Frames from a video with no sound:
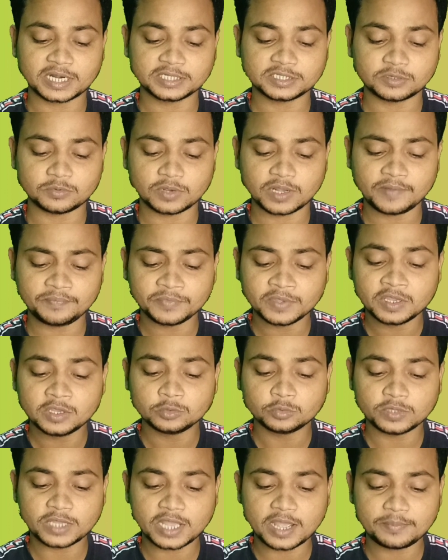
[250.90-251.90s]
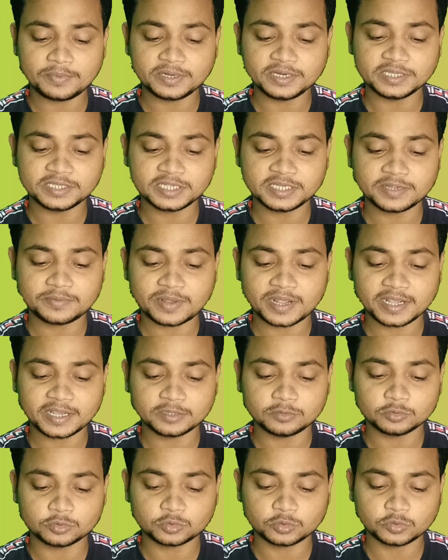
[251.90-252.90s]
बताना चाहूँगा तो यहाँ पे नीचे जब
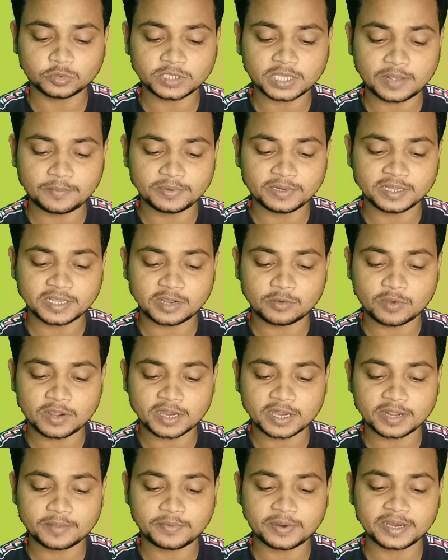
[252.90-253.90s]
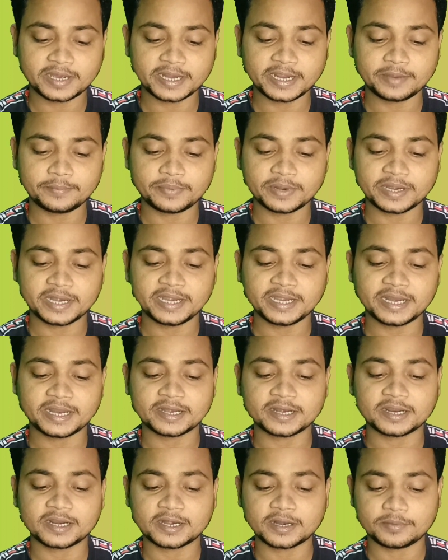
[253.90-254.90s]
आएंगे दोस्तों तो यहाँ पे लिखा हुआ है रेफर टेन फ्रेंड
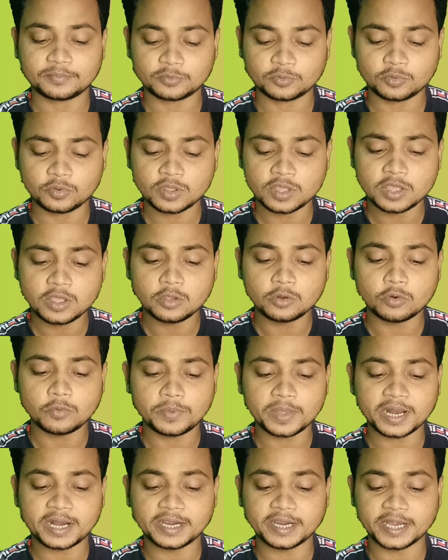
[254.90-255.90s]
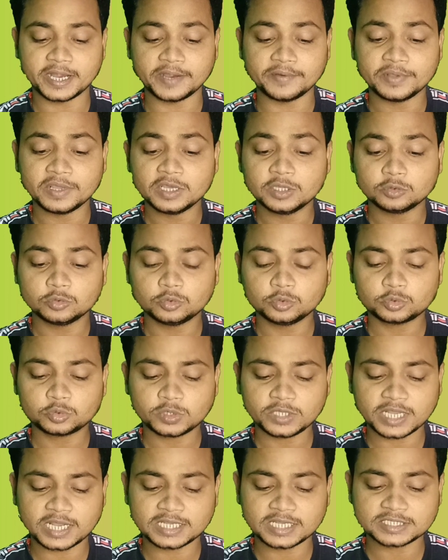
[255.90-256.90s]
एंड अन अप टू रुपये हंड्रेड तो
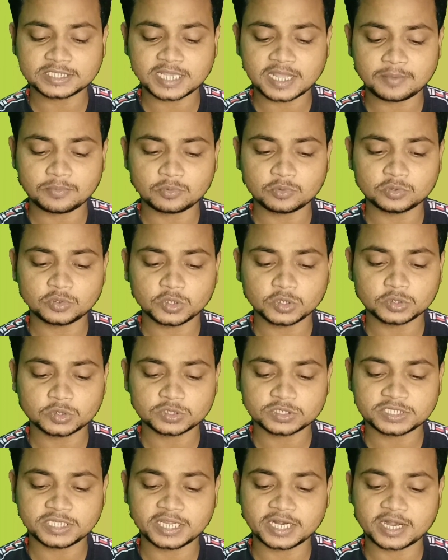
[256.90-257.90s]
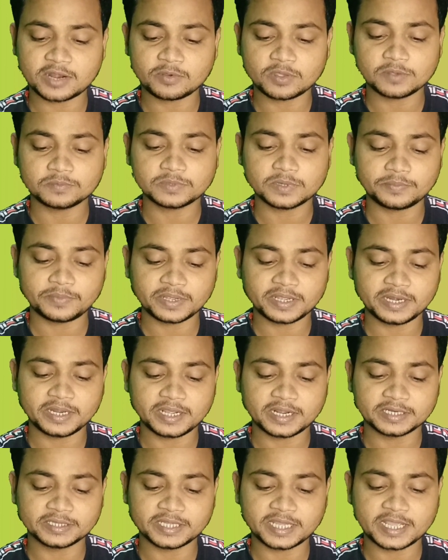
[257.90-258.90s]
दोस्तों यहाँ से आपको जो है सो शेयर नाव के ऑप्शन पर
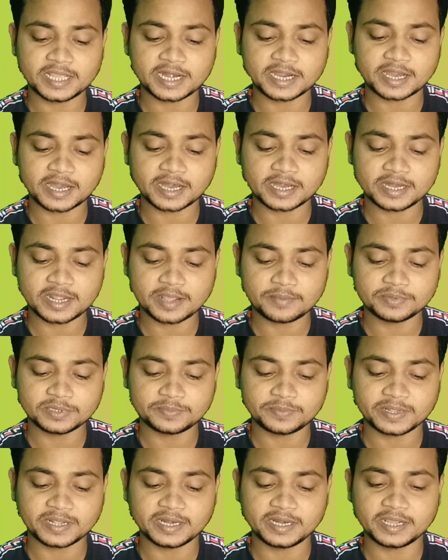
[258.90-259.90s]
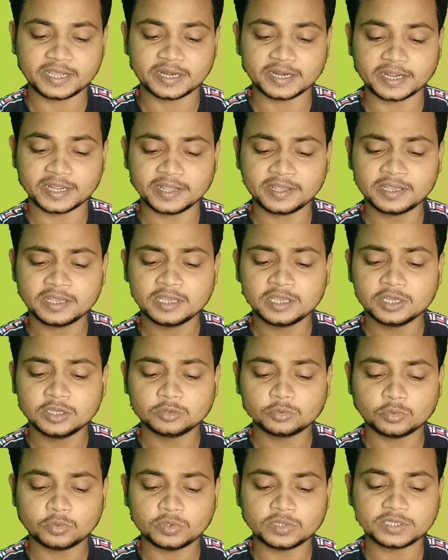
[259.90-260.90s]
क्लिक करते हैं या डायरेक्टली आप इस पर क्लिक करेंगे
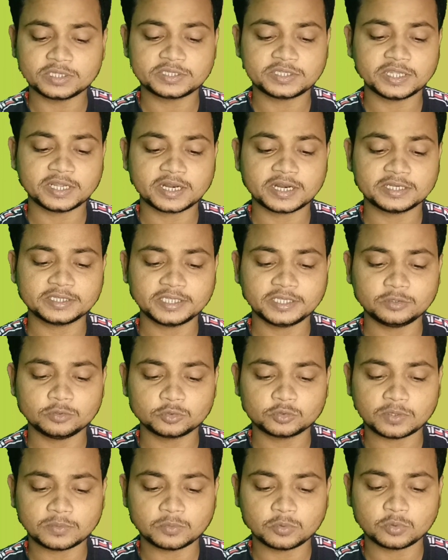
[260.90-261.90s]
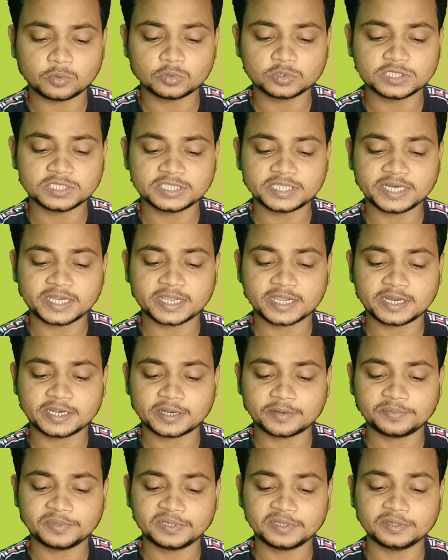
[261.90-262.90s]
तो शेयर करते ही दोस्तों आपको कुछ इस तरीके का
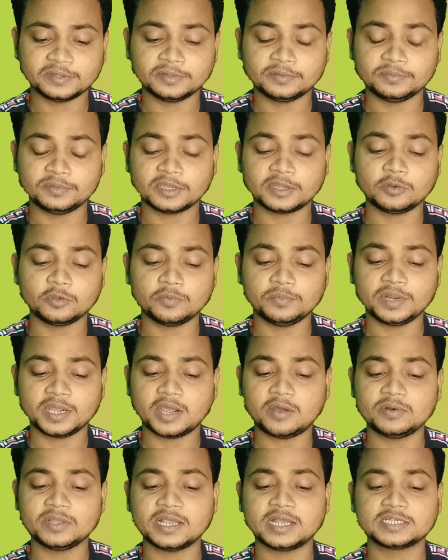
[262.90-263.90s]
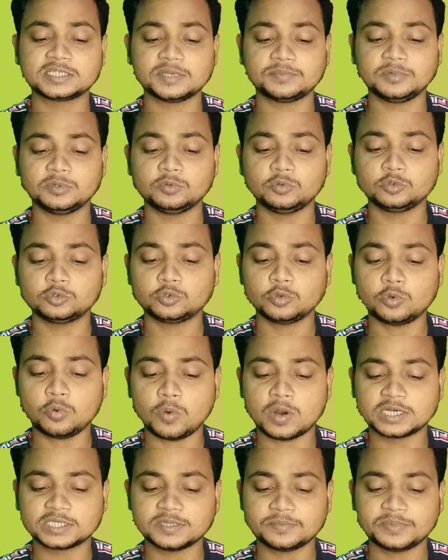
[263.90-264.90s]
इंटरफेस देखने को मिलेगा और यहाँ से अपने दोस्तों
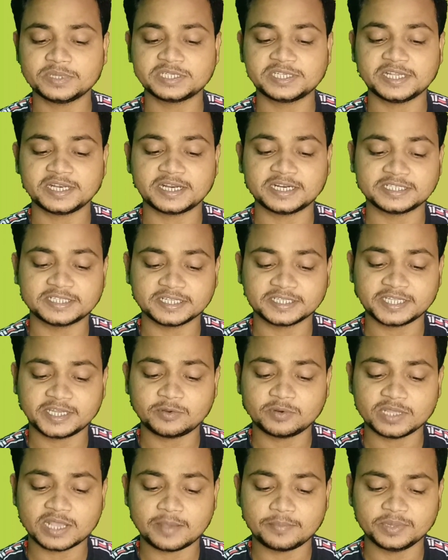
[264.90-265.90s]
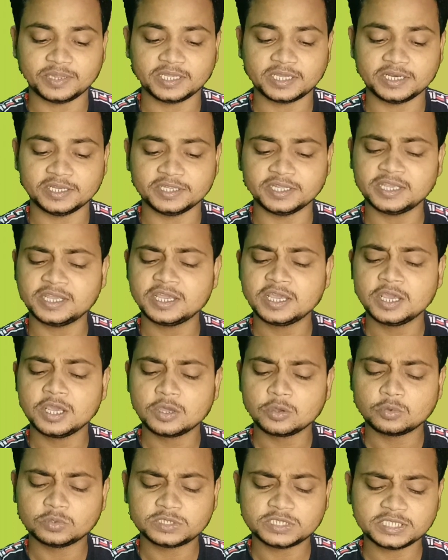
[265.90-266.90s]
को व्हाट्सअप पे शेयर कर सकते हैं और यहाँ पे देख लीजिए
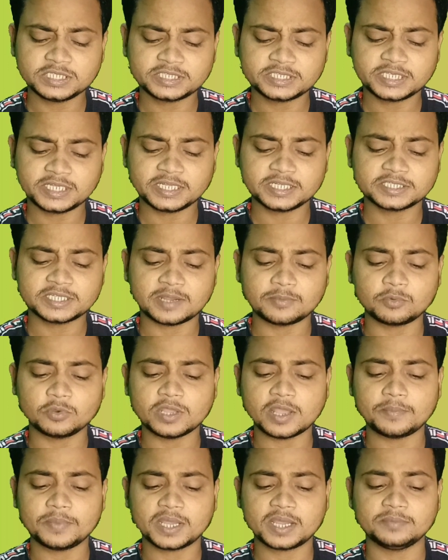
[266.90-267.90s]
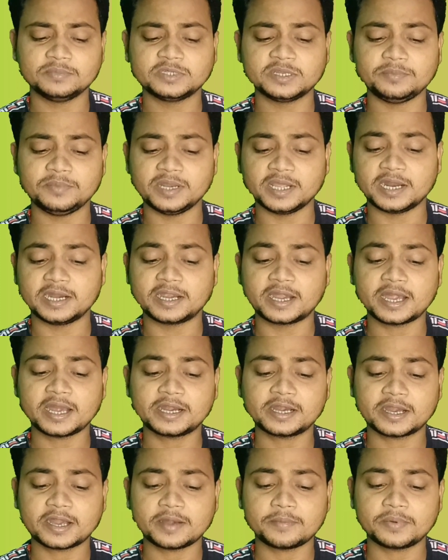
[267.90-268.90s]
कुछ इस तरीके से आपको यहाँ पे कमीशन मिलेगा
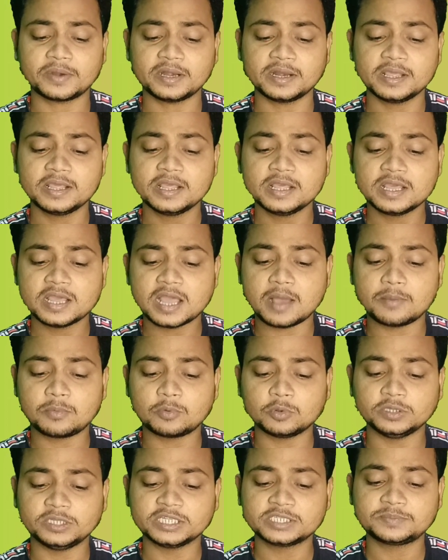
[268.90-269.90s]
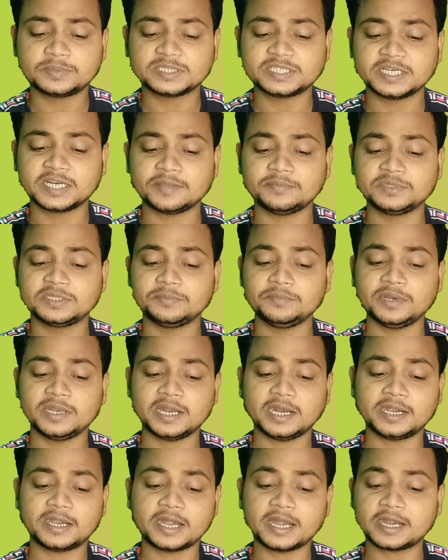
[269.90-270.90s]
डायरेक्ट रेफरल आपको 10 परसेंट कमीशन
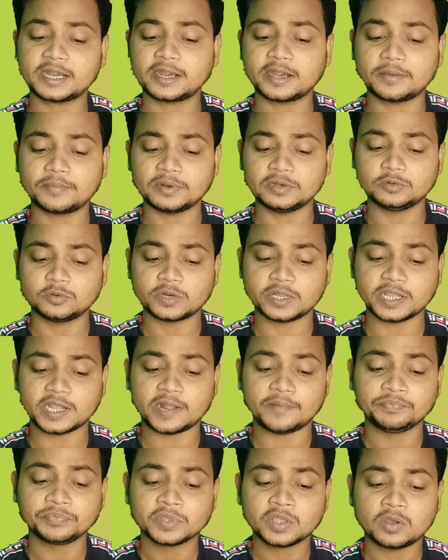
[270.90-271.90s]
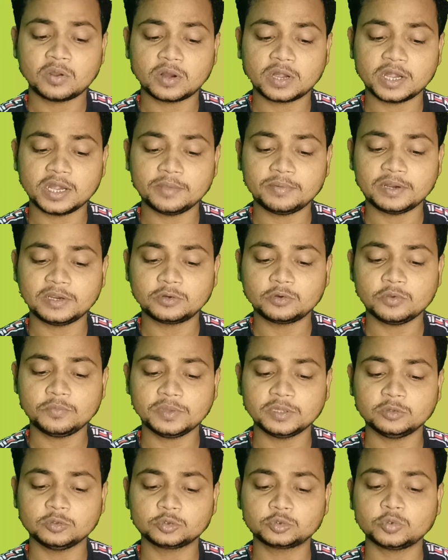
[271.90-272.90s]
मिलेगा डायरेक्ट रेफरल जो रहेगा और लेवल टू
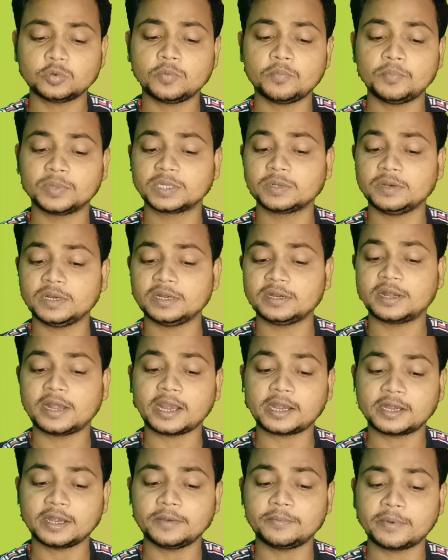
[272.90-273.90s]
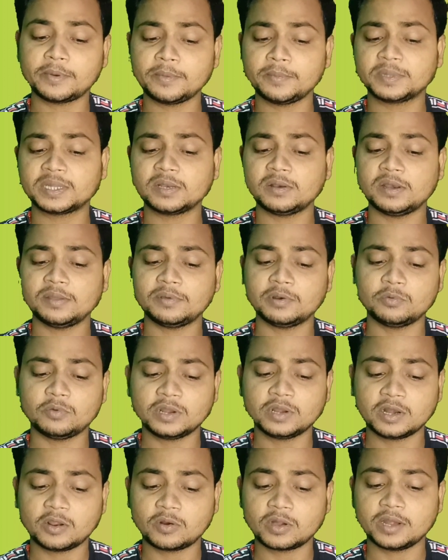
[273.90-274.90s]
पे दोस्तों मतलब डायरेक्ट लेवल मतलब लेवल
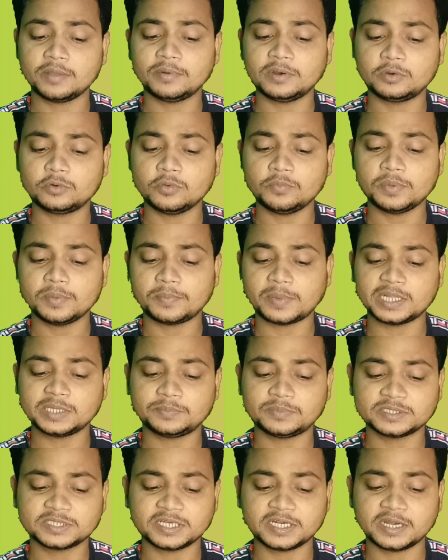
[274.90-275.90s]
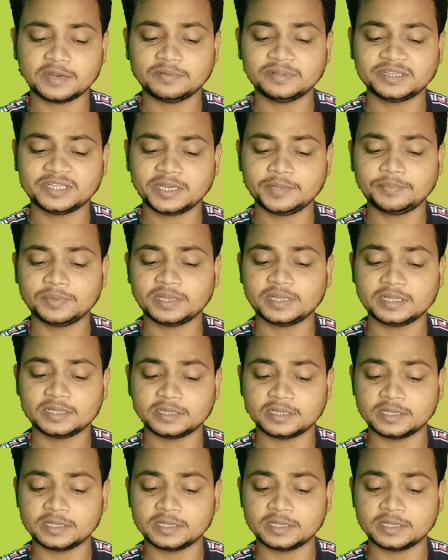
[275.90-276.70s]
वन और लेवल टू पे पाँच परसेंट लेवल थ्री पे